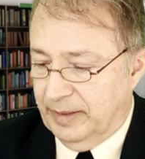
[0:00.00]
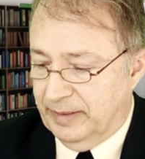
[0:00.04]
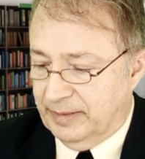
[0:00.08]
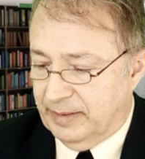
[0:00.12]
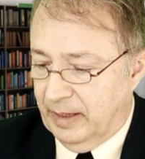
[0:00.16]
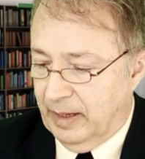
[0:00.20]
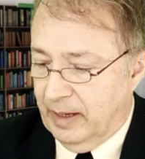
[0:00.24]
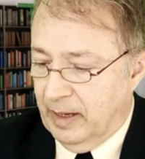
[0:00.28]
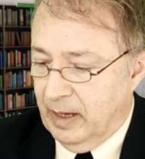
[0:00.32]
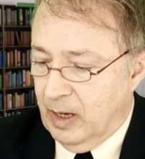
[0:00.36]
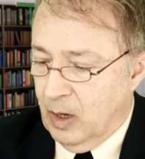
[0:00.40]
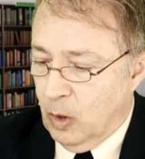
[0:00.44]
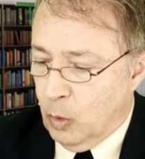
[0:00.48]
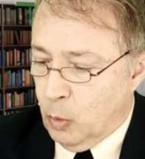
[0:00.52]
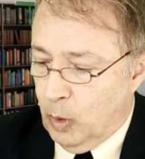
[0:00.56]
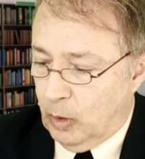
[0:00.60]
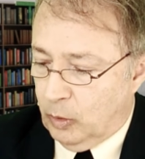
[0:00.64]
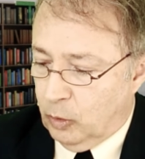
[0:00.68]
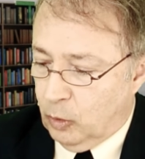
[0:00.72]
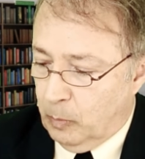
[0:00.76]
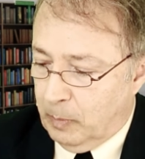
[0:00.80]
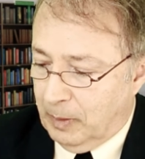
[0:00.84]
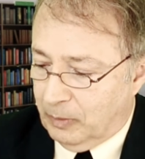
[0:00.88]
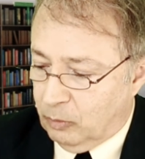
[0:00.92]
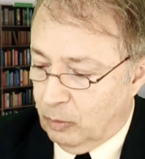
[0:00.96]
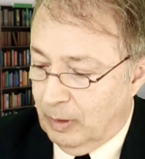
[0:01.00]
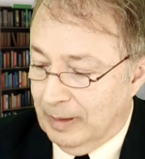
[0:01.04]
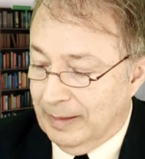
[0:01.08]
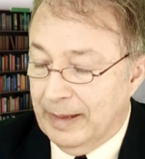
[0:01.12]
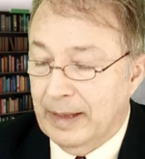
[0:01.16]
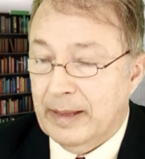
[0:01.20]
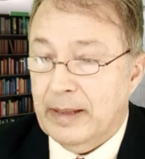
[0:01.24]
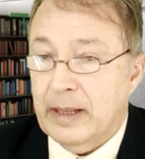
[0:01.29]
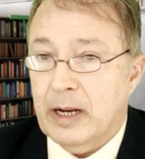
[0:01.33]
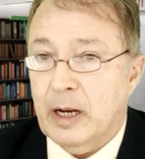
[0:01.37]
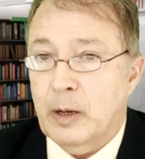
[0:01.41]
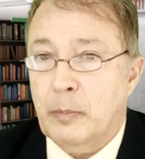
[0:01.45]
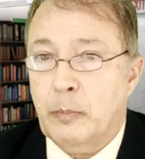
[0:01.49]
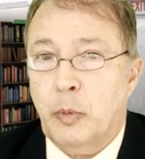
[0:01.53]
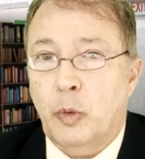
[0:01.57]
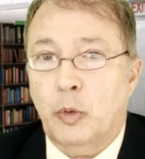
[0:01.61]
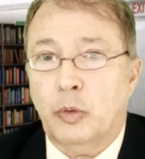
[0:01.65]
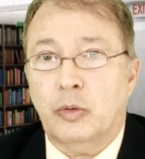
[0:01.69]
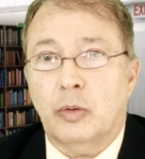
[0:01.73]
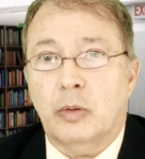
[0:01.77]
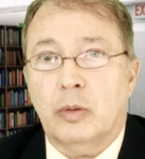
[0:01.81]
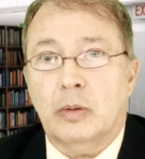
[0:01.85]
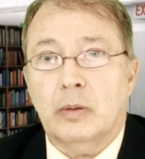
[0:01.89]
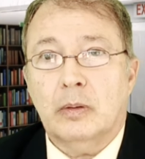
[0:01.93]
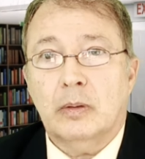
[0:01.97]
Dice, cuando pasó el día de
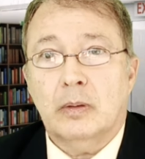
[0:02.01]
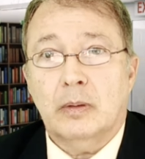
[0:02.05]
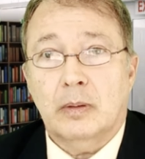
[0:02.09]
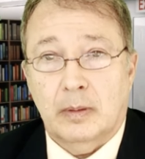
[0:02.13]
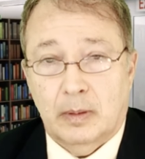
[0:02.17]
reposo,